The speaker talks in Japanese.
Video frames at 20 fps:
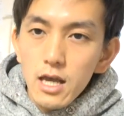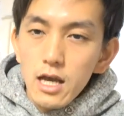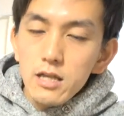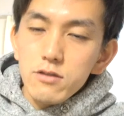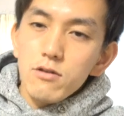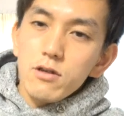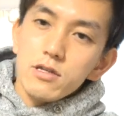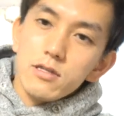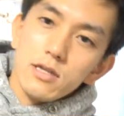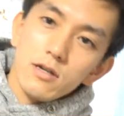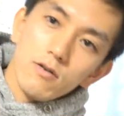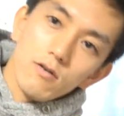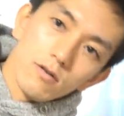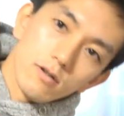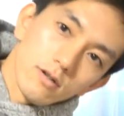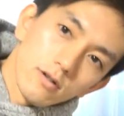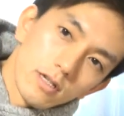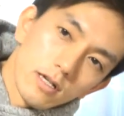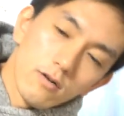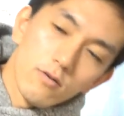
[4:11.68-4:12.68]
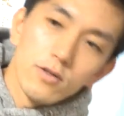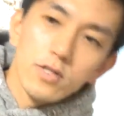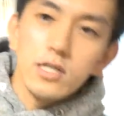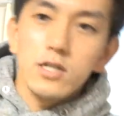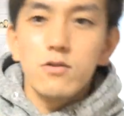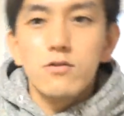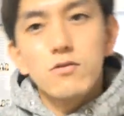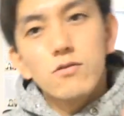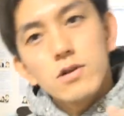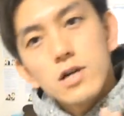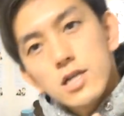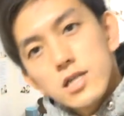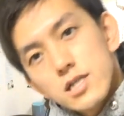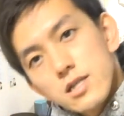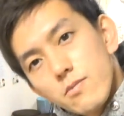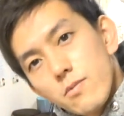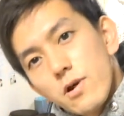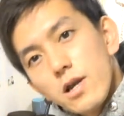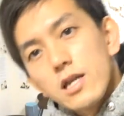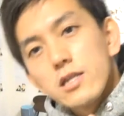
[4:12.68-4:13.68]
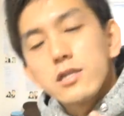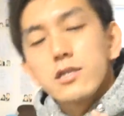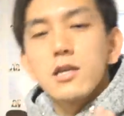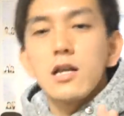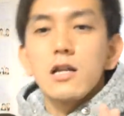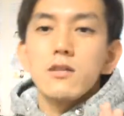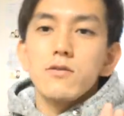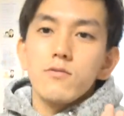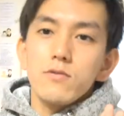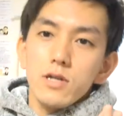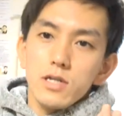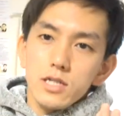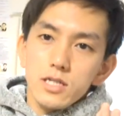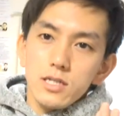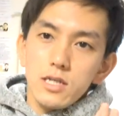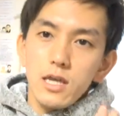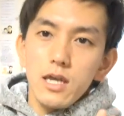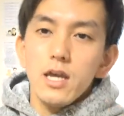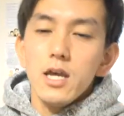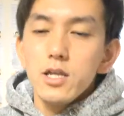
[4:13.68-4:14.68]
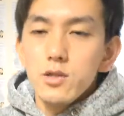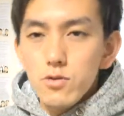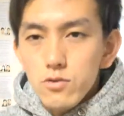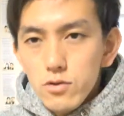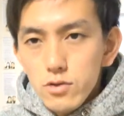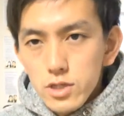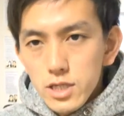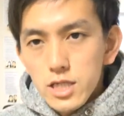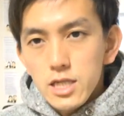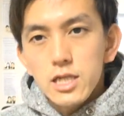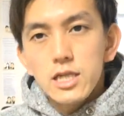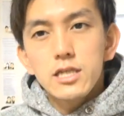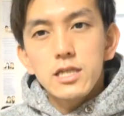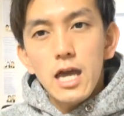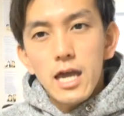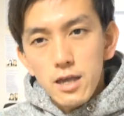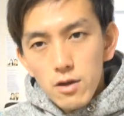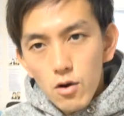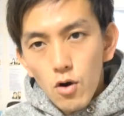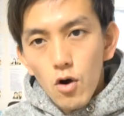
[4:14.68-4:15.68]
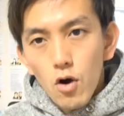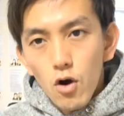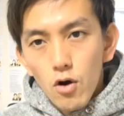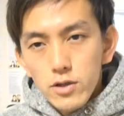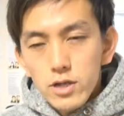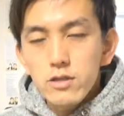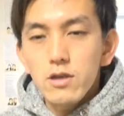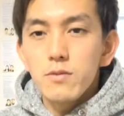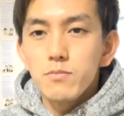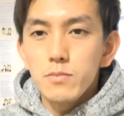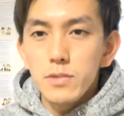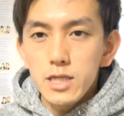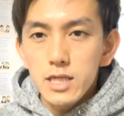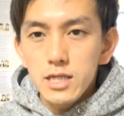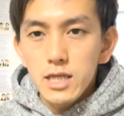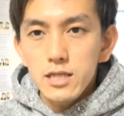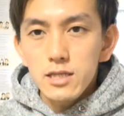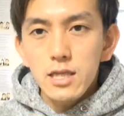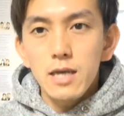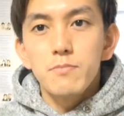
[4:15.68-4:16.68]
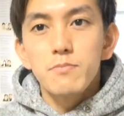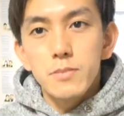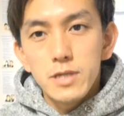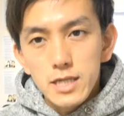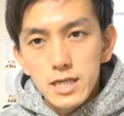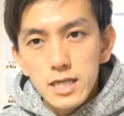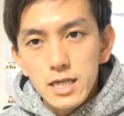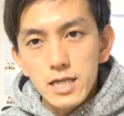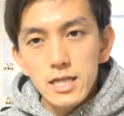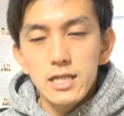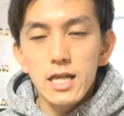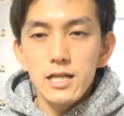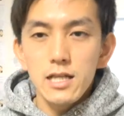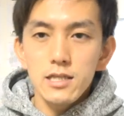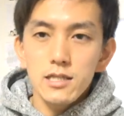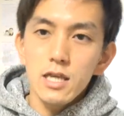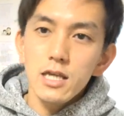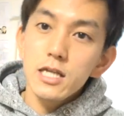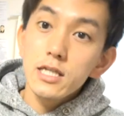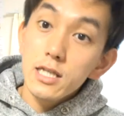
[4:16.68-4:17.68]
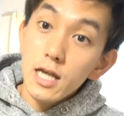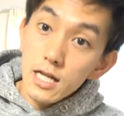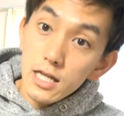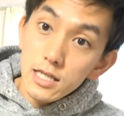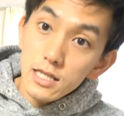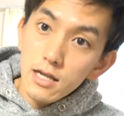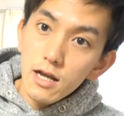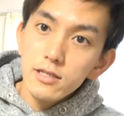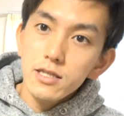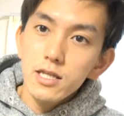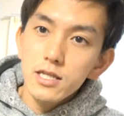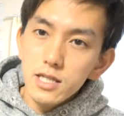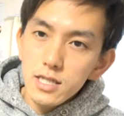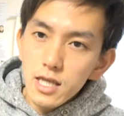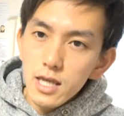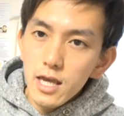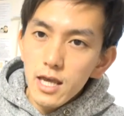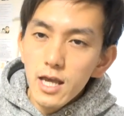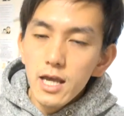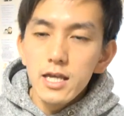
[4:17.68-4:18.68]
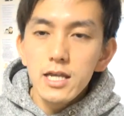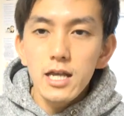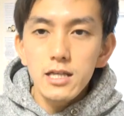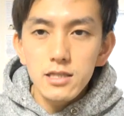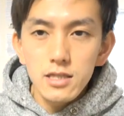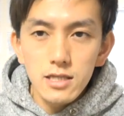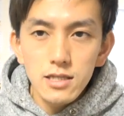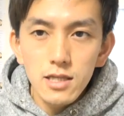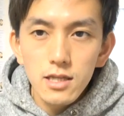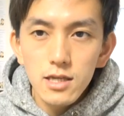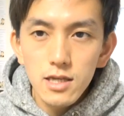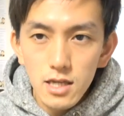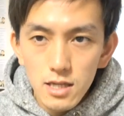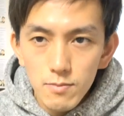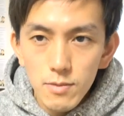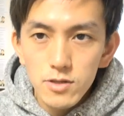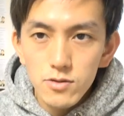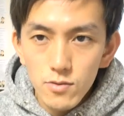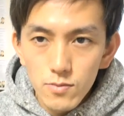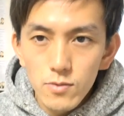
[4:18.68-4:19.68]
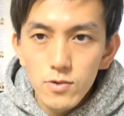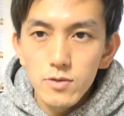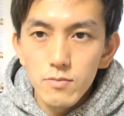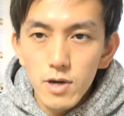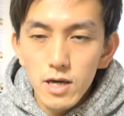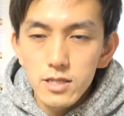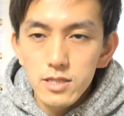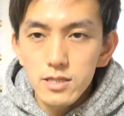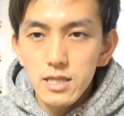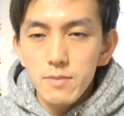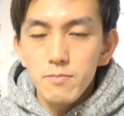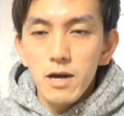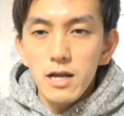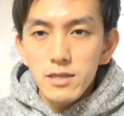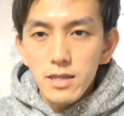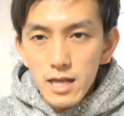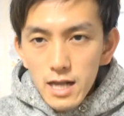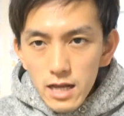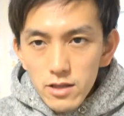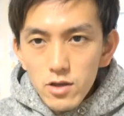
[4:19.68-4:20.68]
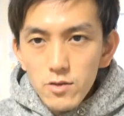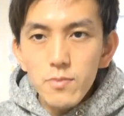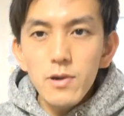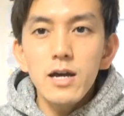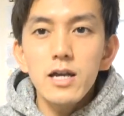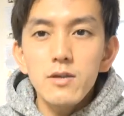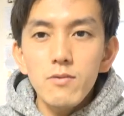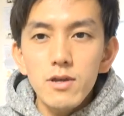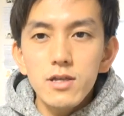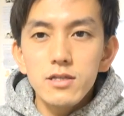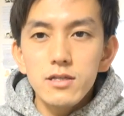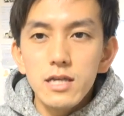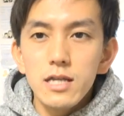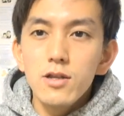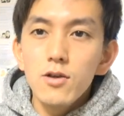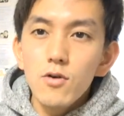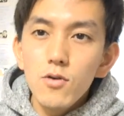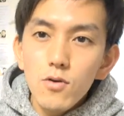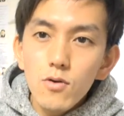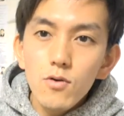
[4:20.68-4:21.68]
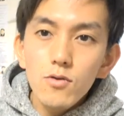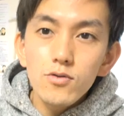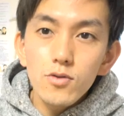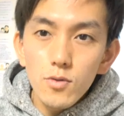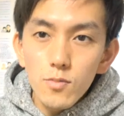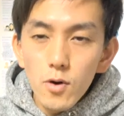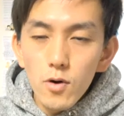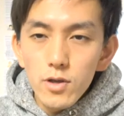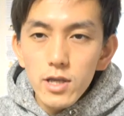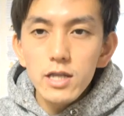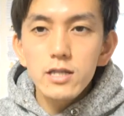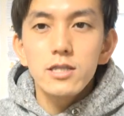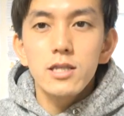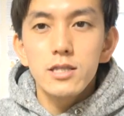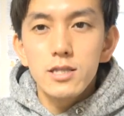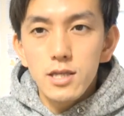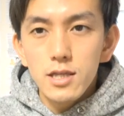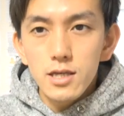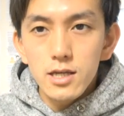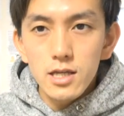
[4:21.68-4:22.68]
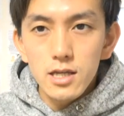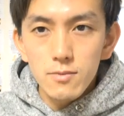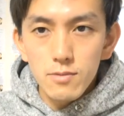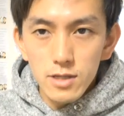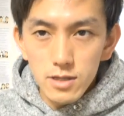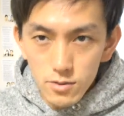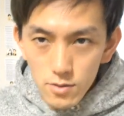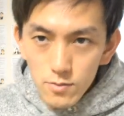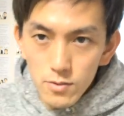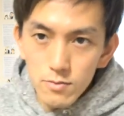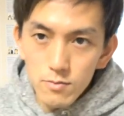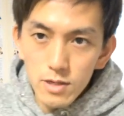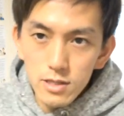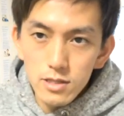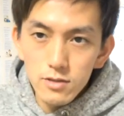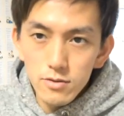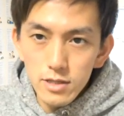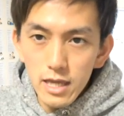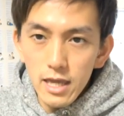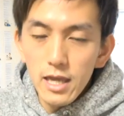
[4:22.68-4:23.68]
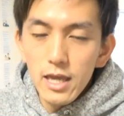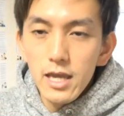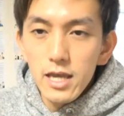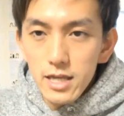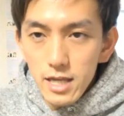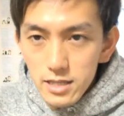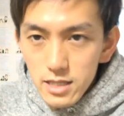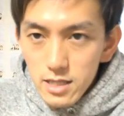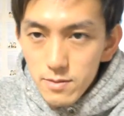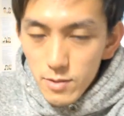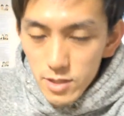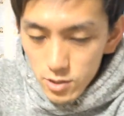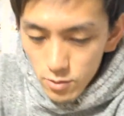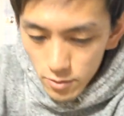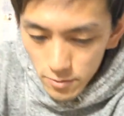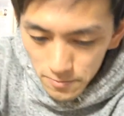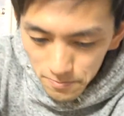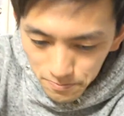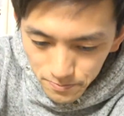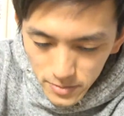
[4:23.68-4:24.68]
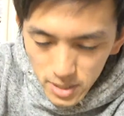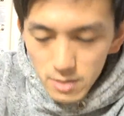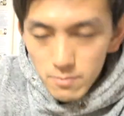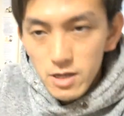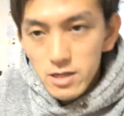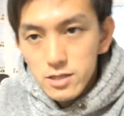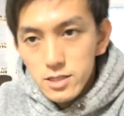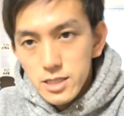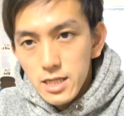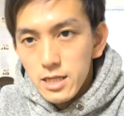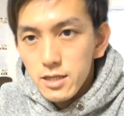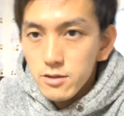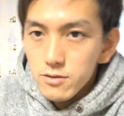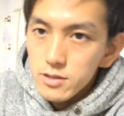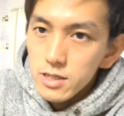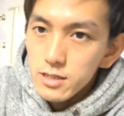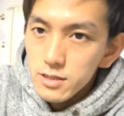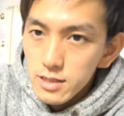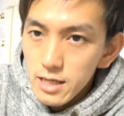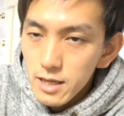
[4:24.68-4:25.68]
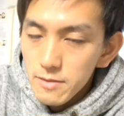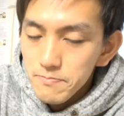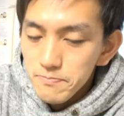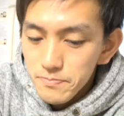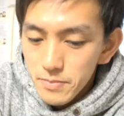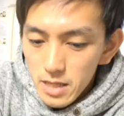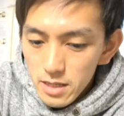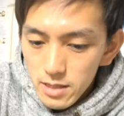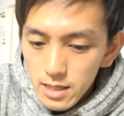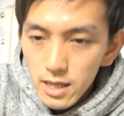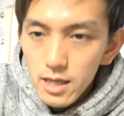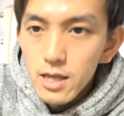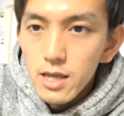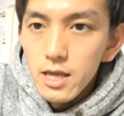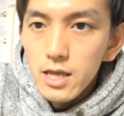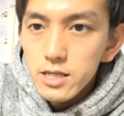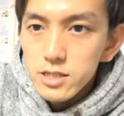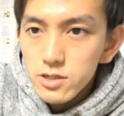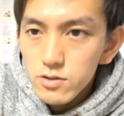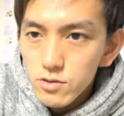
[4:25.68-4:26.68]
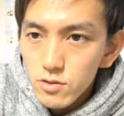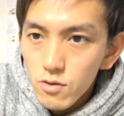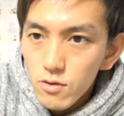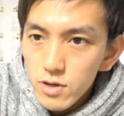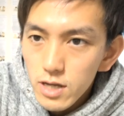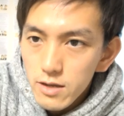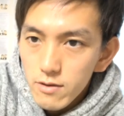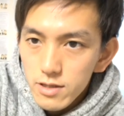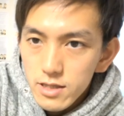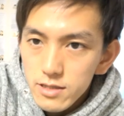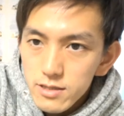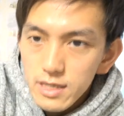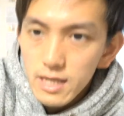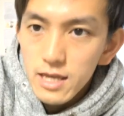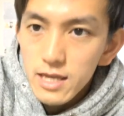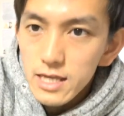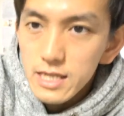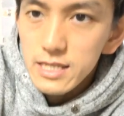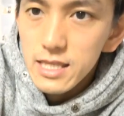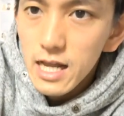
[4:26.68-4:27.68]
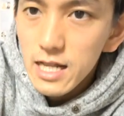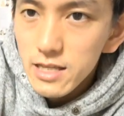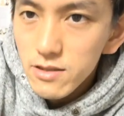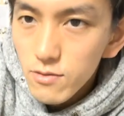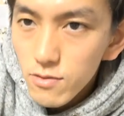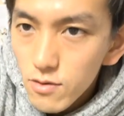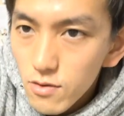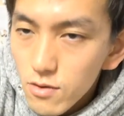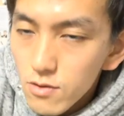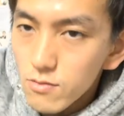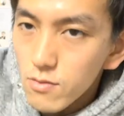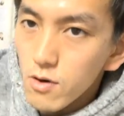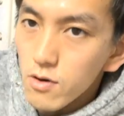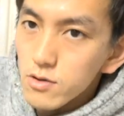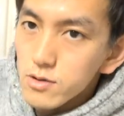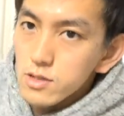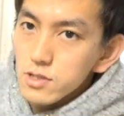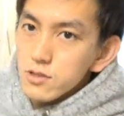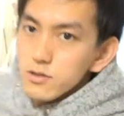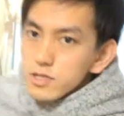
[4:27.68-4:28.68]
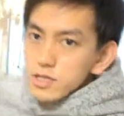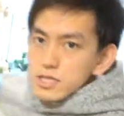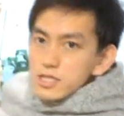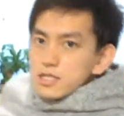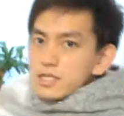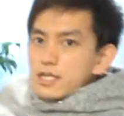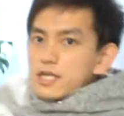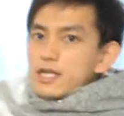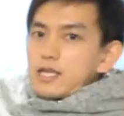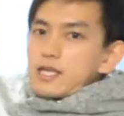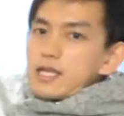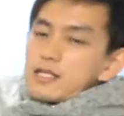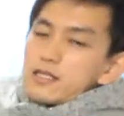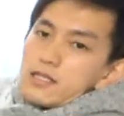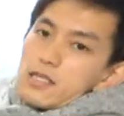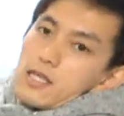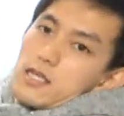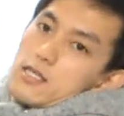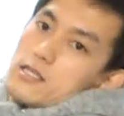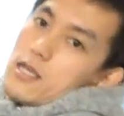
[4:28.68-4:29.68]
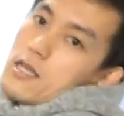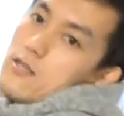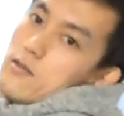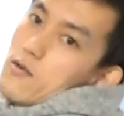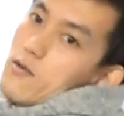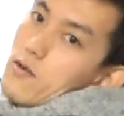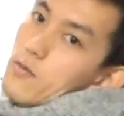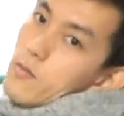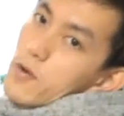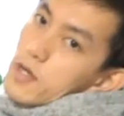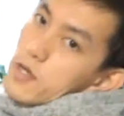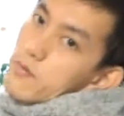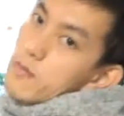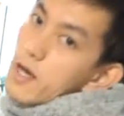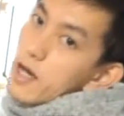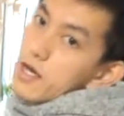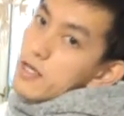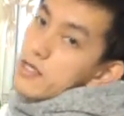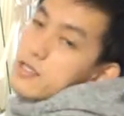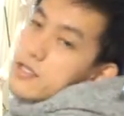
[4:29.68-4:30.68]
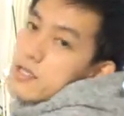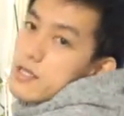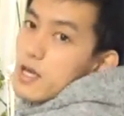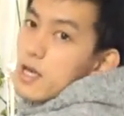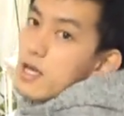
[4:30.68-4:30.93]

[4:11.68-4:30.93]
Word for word: あとはですね、こういう風に腰を動かしてもらったりとかして、特に痛い方、例えば右だったら右、左だったら左って形でやっていただければと思います。で、真ん中の場合はですね、両方ともやっていただければいいと思いますので、やっていきましょう。で、まずチェックですね。で、ちょっと今回はですね、左の方を中心にやっていきたいと思います。